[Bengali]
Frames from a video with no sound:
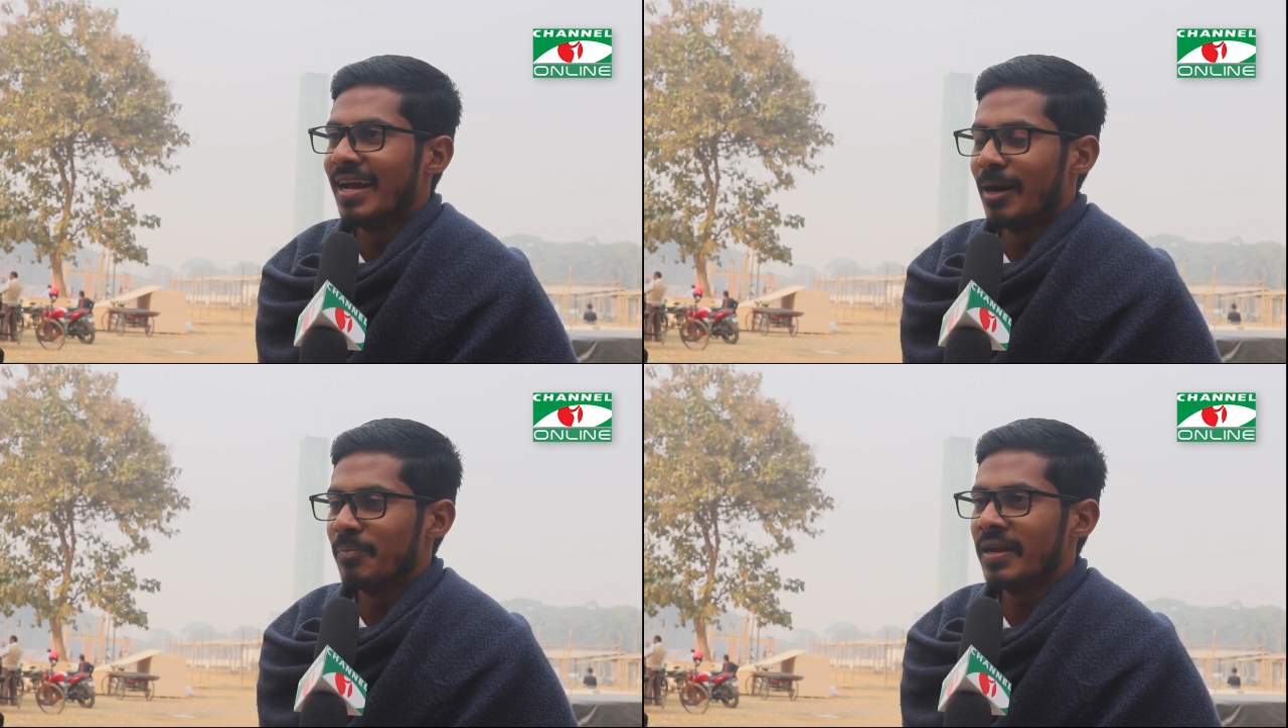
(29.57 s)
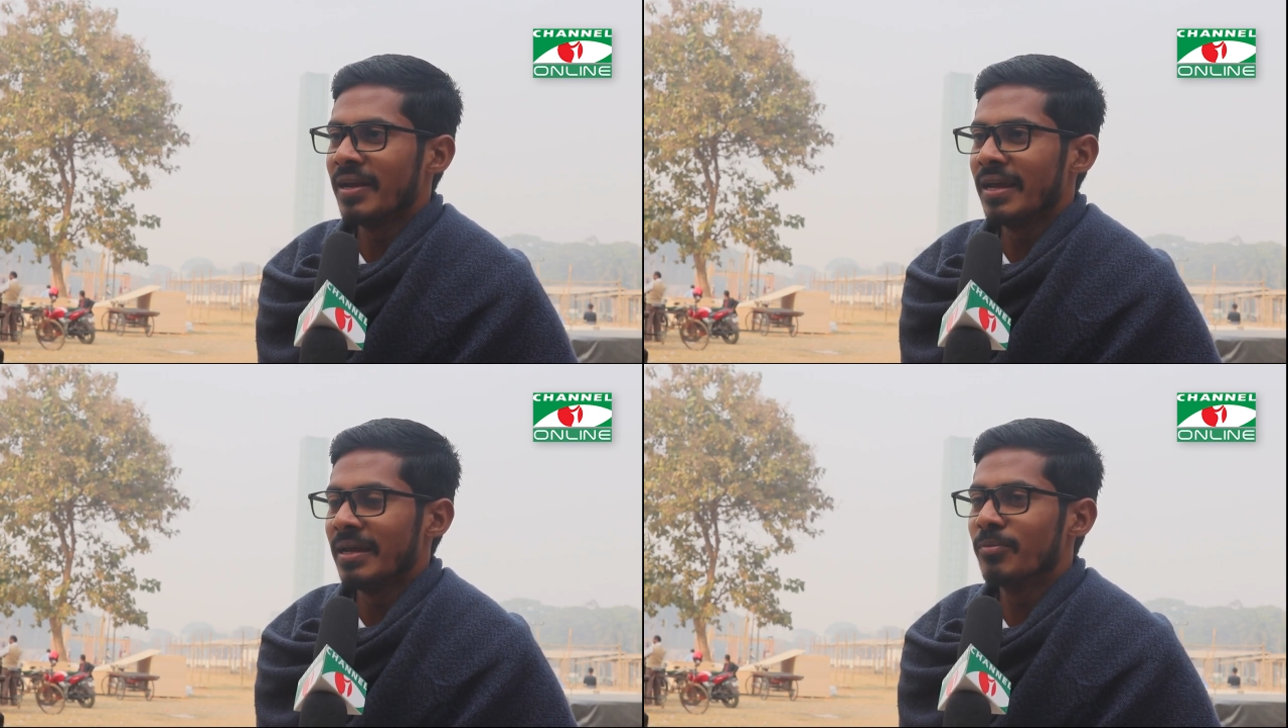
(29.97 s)
আপনি
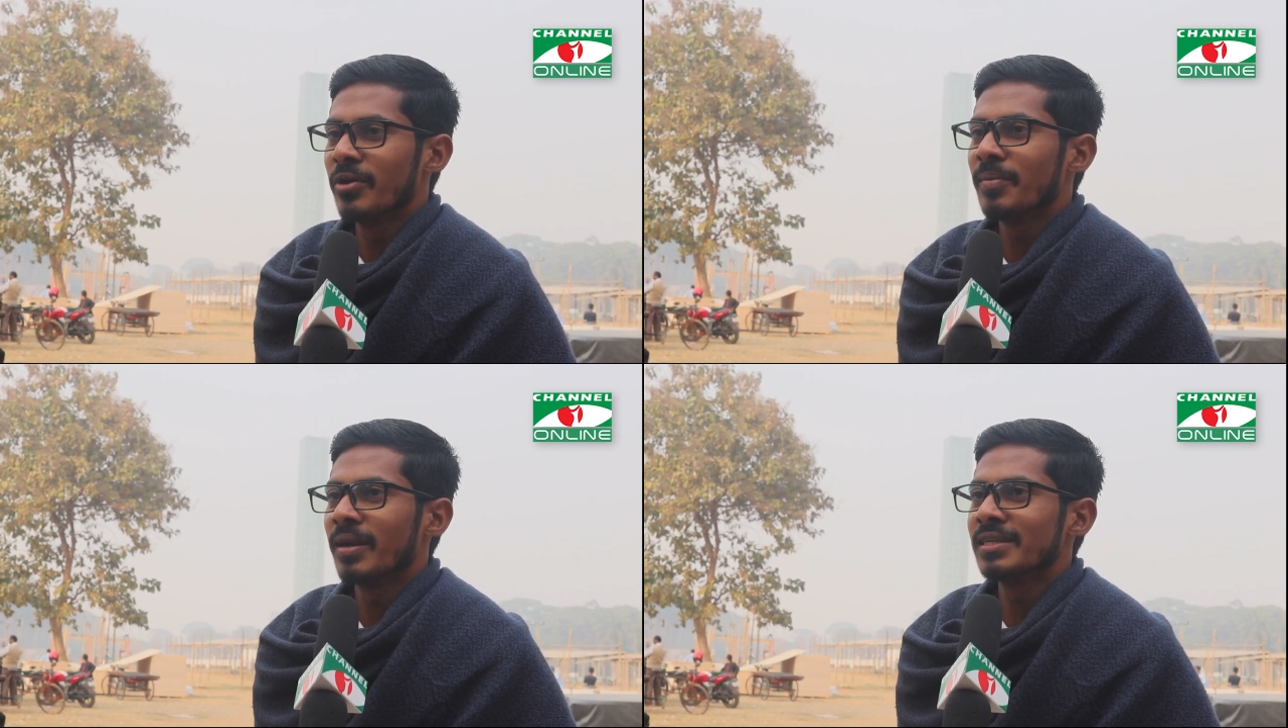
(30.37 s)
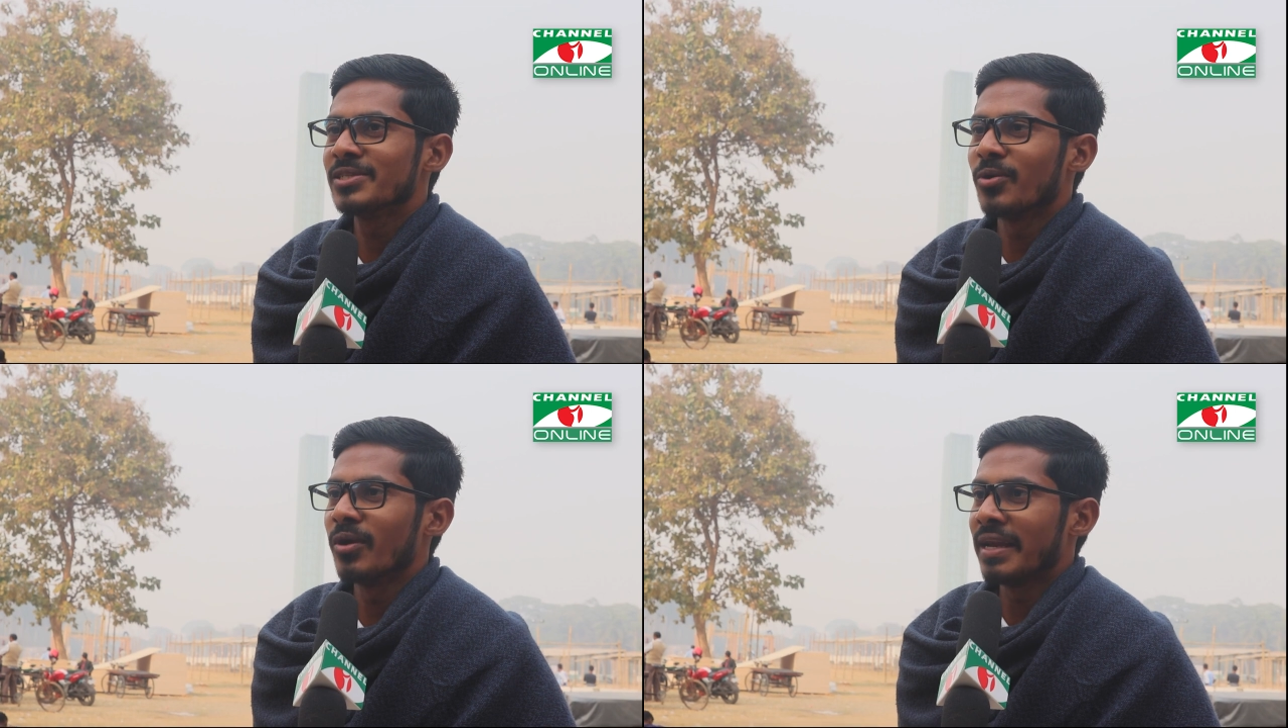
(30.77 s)
এই বইমেলার
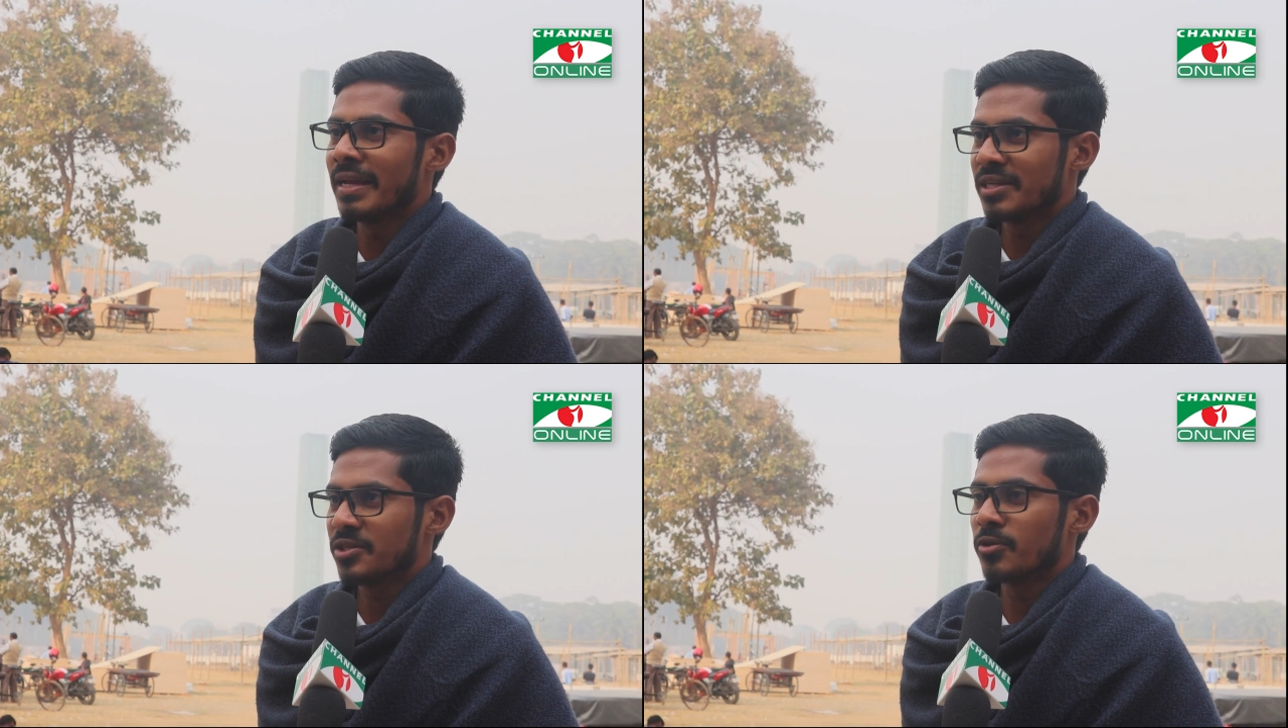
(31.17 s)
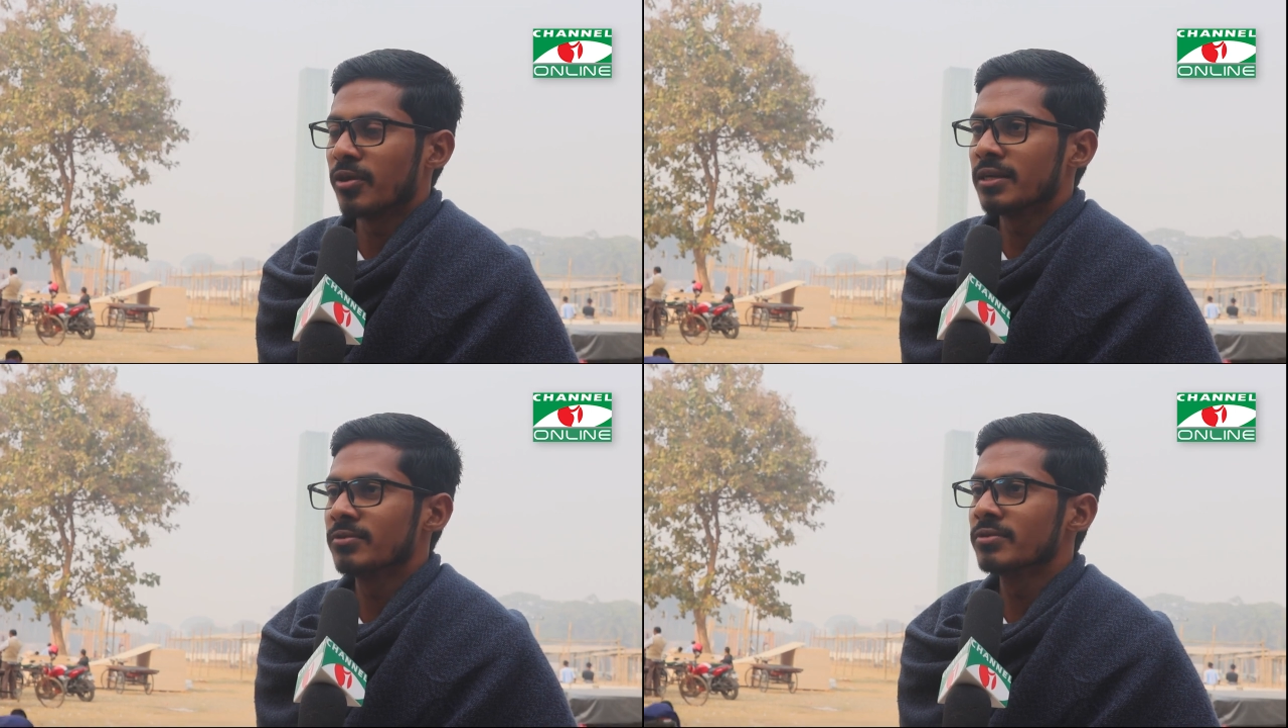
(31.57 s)
স্টলের এখানে
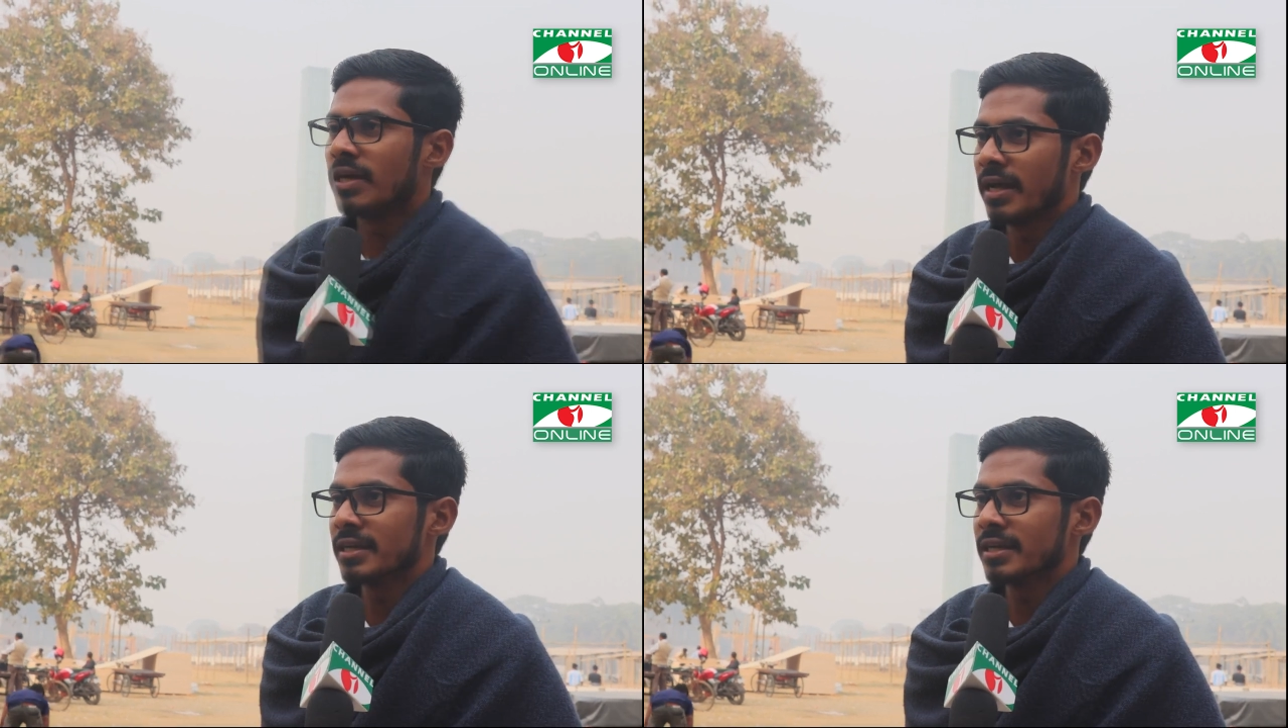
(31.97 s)
সরার উদ্যানে